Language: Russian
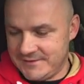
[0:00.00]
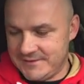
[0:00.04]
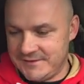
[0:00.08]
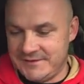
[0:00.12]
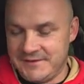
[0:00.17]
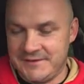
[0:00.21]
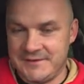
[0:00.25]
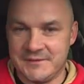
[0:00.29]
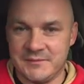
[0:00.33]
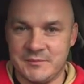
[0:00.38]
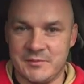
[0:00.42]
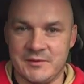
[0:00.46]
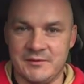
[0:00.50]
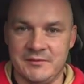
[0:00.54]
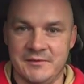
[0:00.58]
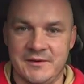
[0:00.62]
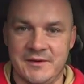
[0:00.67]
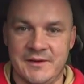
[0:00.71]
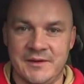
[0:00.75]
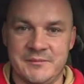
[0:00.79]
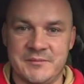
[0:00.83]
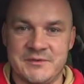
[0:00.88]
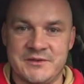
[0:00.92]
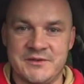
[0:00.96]
И
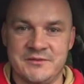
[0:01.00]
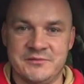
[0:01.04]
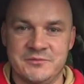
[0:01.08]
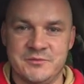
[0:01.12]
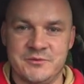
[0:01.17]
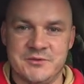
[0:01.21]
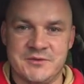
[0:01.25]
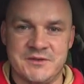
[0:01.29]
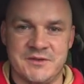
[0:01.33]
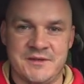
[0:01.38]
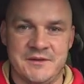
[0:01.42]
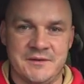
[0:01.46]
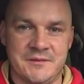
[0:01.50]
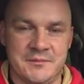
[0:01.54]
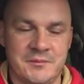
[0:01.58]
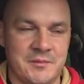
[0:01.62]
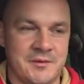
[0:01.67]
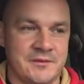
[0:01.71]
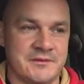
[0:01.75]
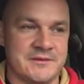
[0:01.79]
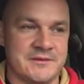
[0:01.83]
отправляемся в музей. По